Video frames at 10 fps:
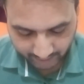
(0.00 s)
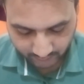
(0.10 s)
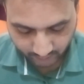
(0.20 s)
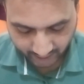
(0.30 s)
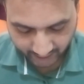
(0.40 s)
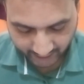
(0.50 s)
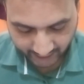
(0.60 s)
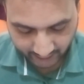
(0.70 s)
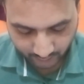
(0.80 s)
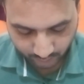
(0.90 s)
पे जो
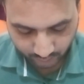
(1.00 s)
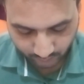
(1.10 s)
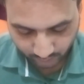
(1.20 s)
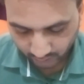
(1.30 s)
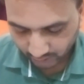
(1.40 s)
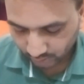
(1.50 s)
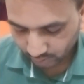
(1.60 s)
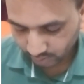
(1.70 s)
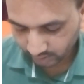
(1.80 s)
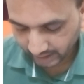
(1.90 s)
एनो जो
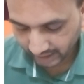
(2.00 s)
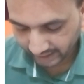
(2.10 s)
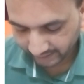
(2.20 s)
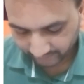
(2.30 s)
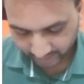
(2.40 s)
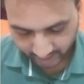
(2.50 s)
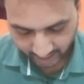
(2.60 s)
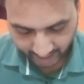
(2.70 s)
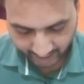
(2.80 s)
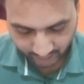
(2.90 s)
मॉलिक्यूल होता है
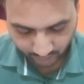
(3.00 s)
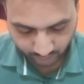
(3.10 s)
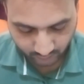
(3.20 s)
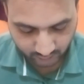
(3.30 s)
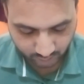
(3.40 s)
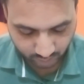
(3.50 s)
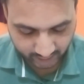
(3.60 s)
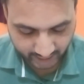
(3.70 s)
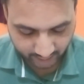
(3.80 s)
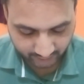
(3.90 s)
एनो मॉलिक्यूल
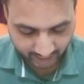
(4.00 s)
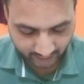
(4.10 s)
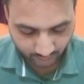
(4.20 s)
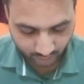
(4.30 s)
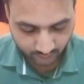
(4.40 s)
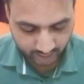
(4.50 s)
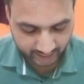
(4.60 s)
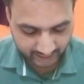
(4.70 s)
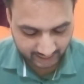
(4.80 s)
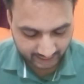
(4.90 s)
क्या होता है
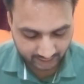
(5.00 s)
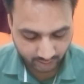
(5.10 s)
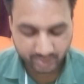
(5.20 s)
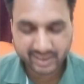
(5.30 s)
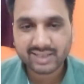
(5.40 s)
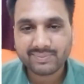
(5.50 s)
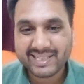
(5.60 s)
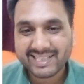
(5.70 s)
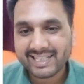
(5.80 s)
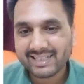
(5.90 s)
ऑड इलेक्ट्रॉन
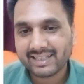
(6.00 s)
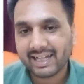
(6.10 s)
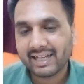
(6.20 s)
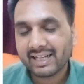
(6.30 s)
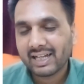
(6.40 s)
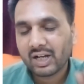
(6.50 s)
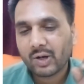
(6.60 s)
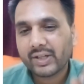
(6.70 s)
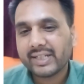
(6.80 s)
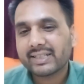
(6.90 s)
स्पीसीस है
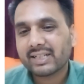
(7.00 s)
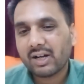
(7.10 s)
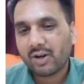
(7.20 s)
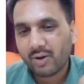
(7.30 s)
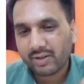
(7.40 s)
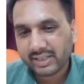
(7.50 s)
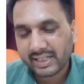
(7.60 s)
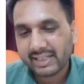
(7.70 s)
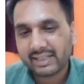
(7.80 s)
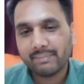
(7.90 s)
और इसका
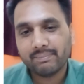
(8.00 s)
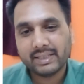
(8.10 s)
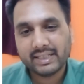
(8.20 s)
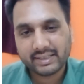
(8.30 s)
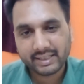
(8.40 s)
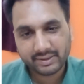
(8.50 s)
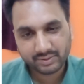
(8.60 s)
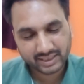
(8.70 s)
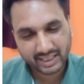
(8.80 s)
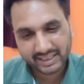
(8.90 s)
ऑक्टेट कंप्लीट नहीं
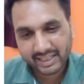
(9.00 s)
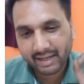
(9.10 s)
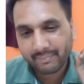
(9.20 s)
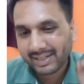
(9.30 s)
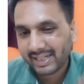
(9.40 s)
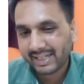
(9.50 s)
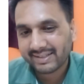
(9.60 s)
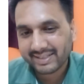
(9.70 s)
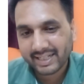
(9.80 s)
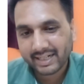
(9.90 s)
होता है ये आपके
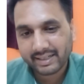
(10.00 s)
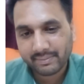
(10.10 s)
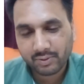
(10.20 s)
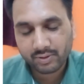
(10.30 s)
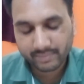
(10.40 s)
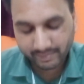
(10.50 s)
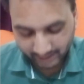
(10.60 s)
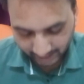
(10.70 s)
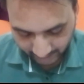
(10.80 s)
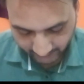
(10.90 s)
एनसीईआरटी बुक e में
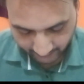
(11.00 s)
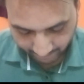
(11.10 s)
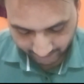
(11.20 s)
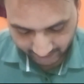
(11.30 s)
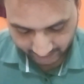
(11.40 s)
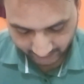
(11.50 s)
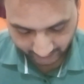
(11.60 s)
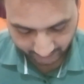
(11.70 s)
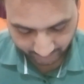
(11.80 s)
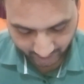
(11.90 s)
भी
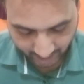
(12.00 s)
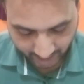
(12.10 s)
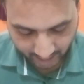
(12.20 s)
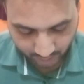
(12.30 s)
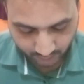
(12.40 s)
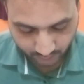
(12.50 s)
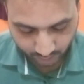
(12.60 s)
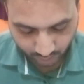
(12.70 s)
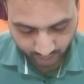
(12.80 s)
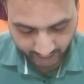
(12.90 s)
मेंशन है एनओ
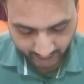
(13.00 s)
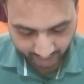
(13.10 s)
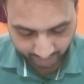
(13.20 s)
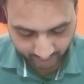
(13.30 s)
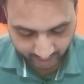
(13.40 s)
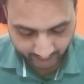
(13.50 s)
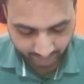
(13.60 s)
टू हो गया ये